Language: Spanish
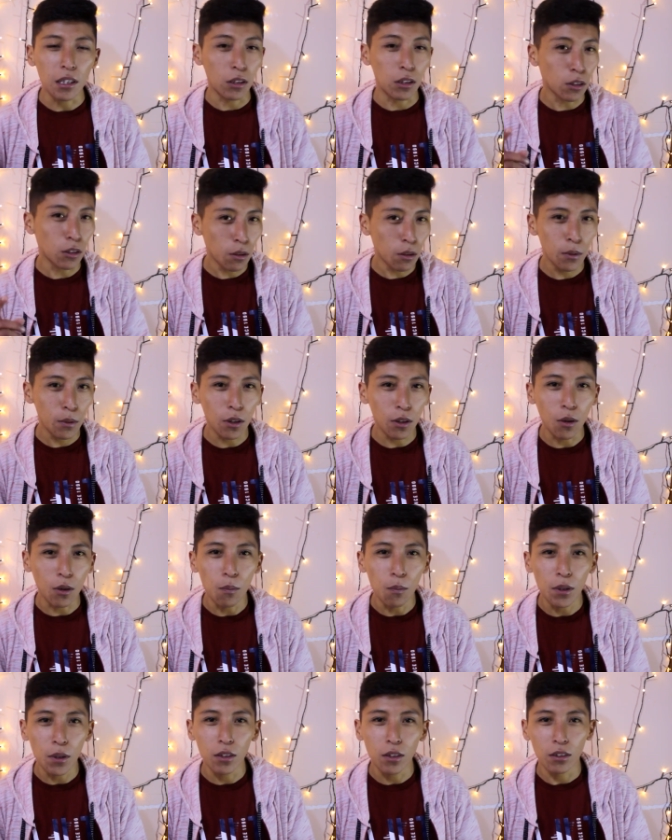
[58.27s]
todo el video
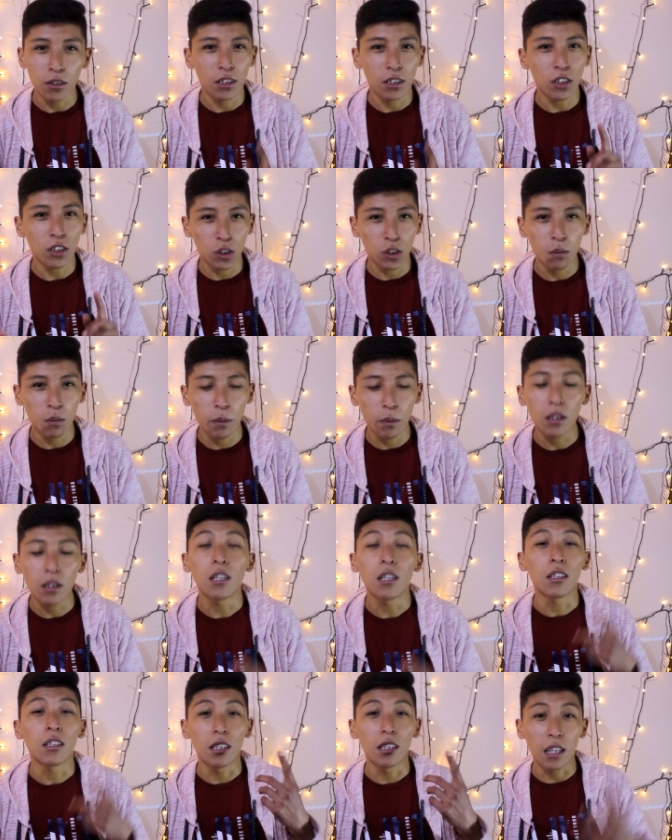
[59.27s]
completo de Justin Bieber
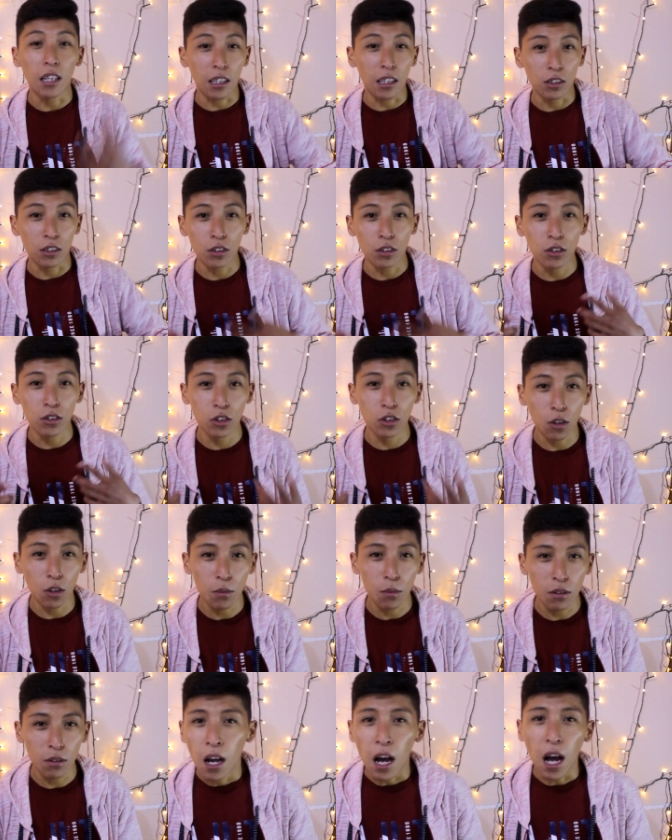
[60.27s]
de la canción
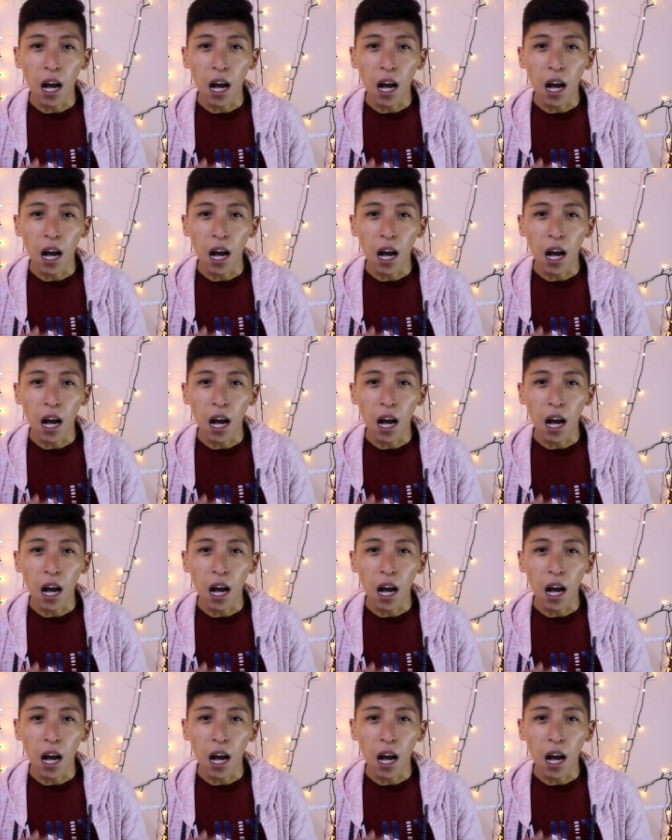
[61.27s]
Yomi,